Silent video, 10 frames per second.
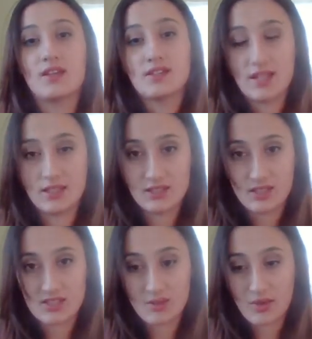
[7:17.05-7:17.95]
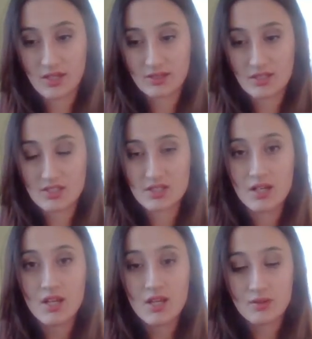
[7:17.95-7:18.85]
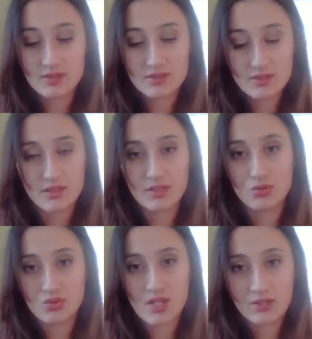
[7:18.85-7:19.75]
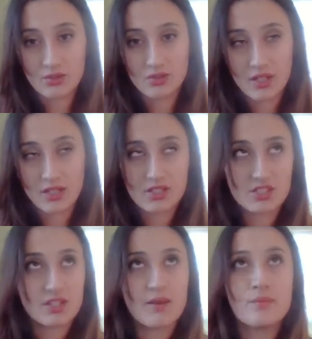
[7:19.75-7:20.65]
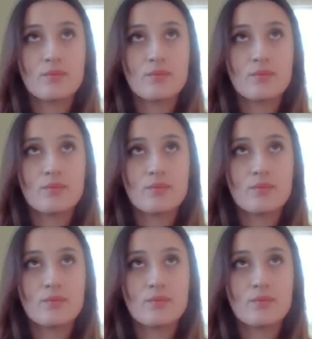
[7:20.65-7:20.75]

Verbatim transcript: yayınlayacağım arkadaşlar e, düzenli olarak işte